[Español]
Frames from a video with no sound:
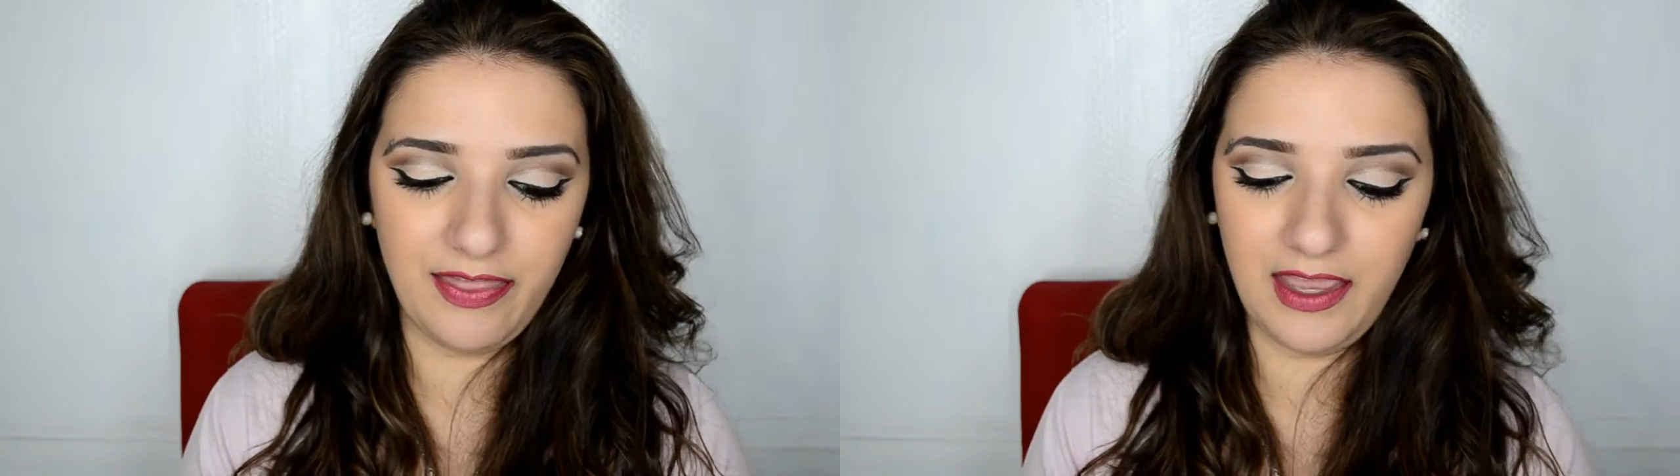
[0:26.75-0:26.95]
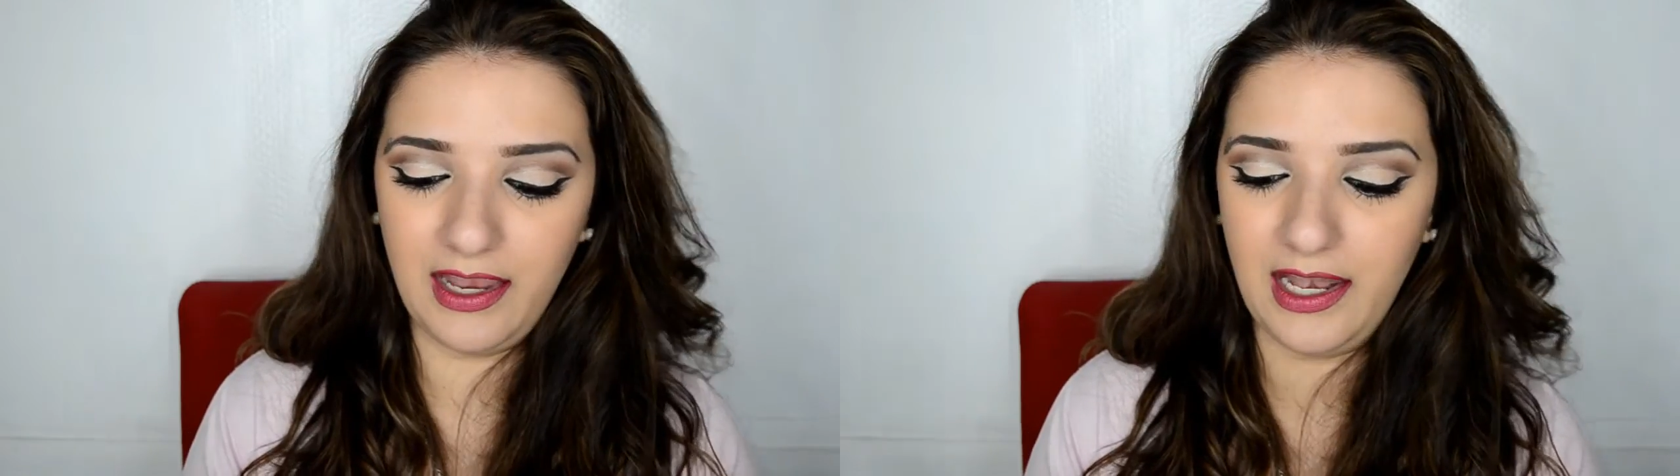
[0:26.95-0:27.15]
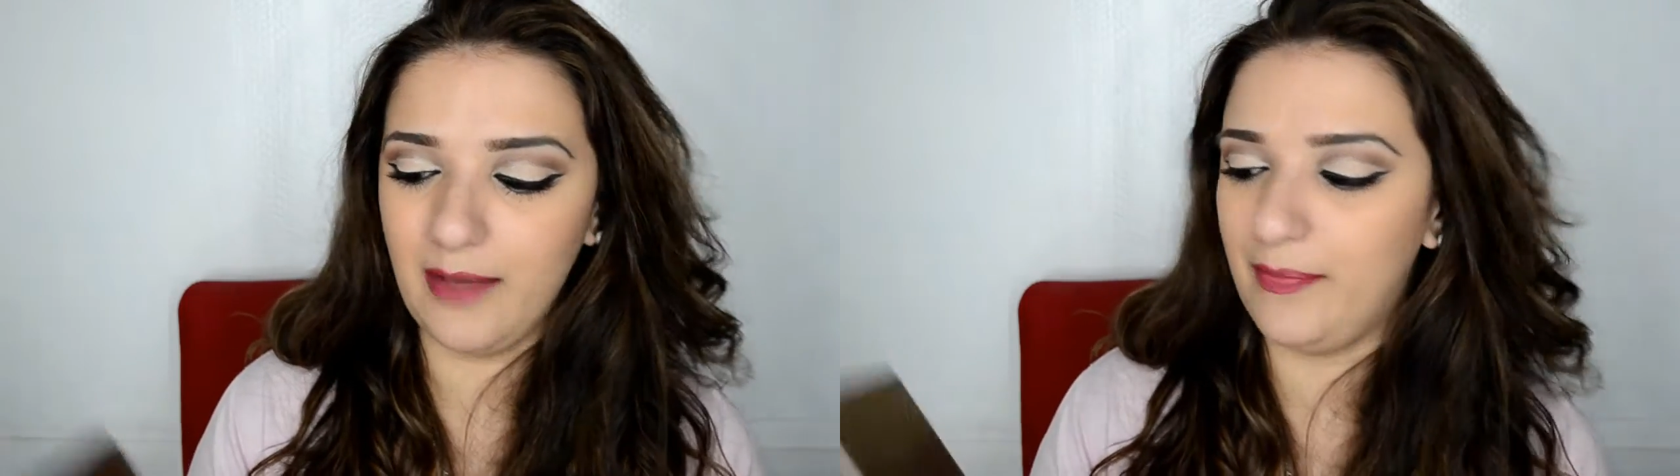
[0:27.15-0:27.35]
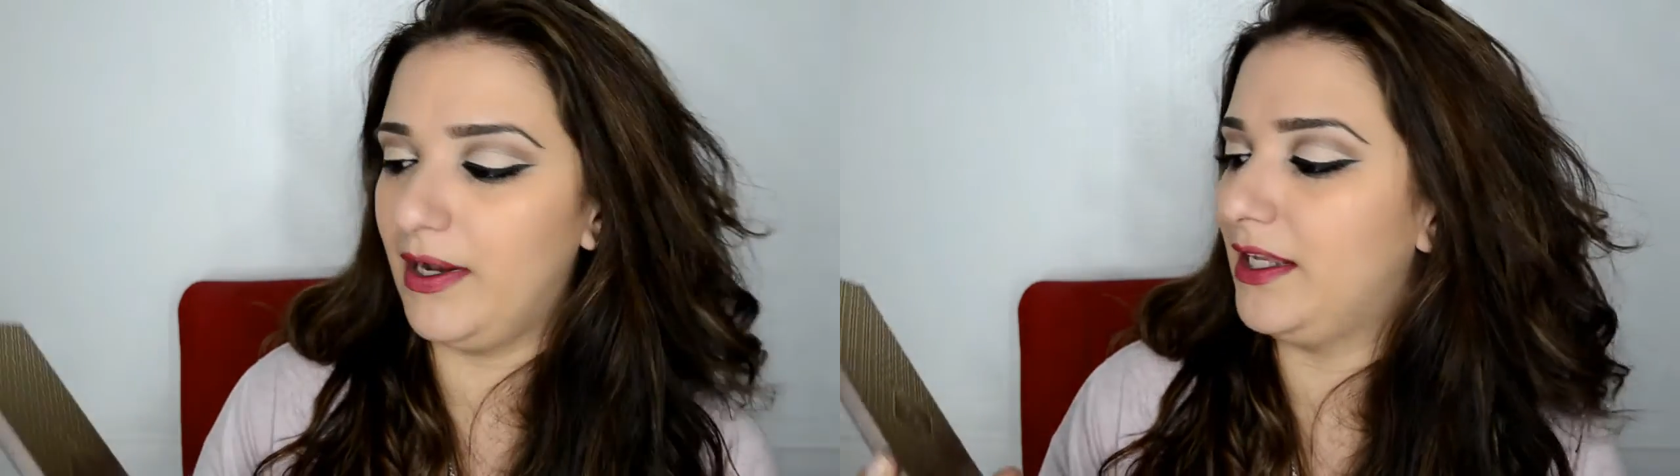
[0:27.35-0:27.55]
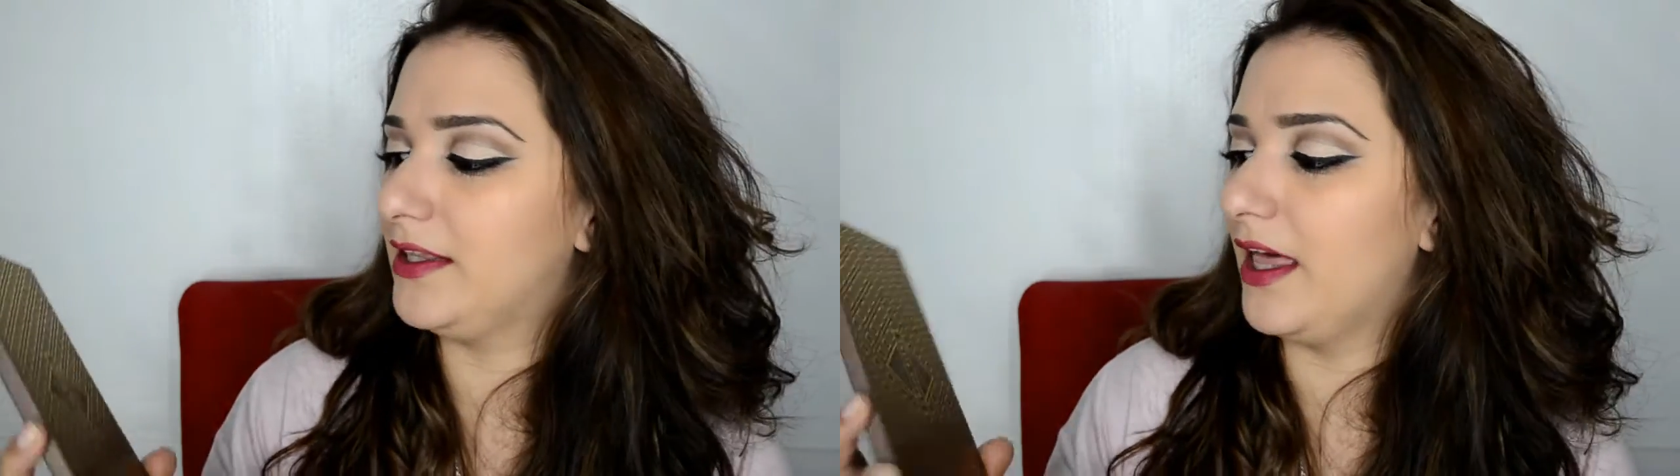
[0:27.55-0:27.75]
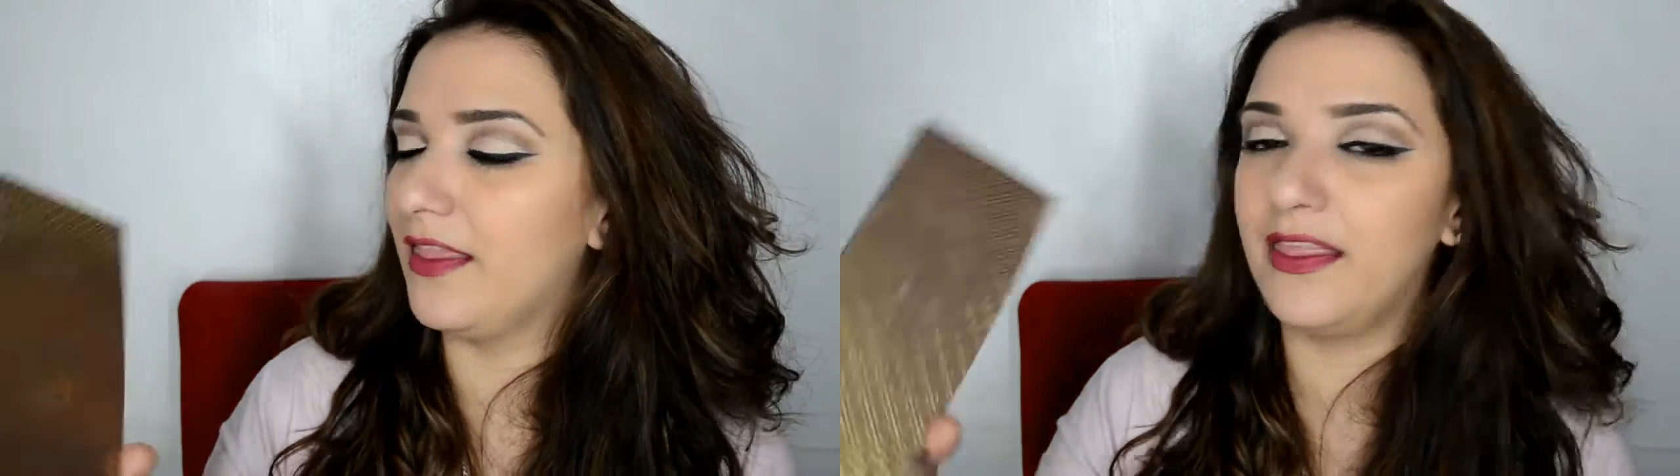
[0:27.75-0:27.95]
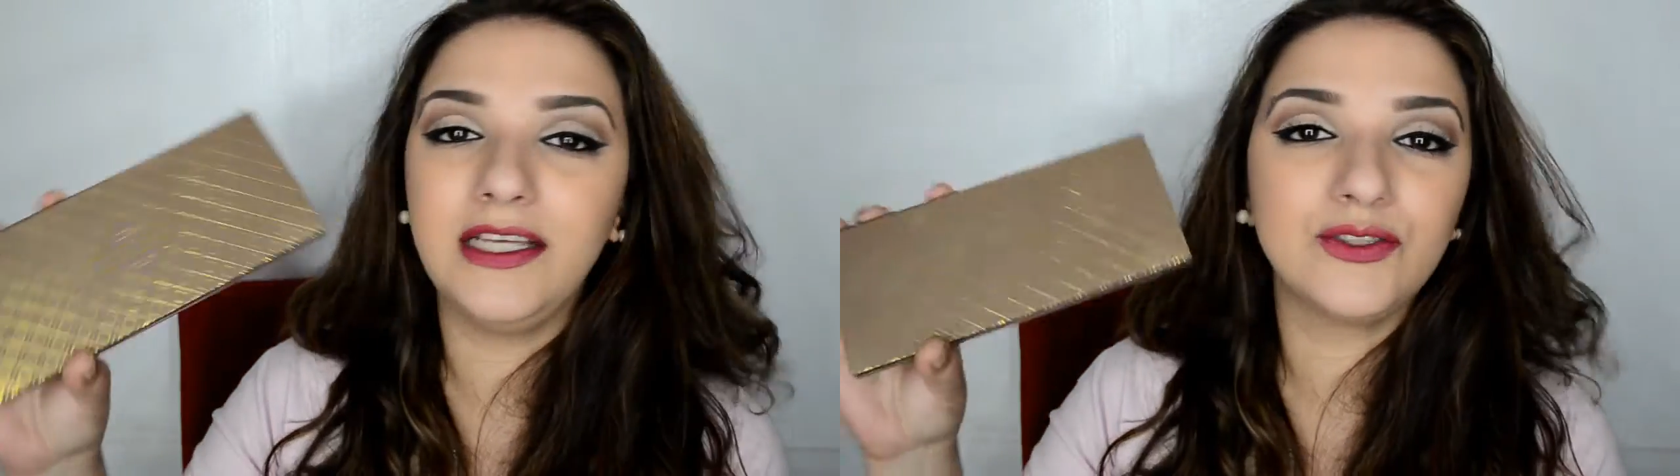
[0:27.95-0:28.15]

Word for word: de la paleta de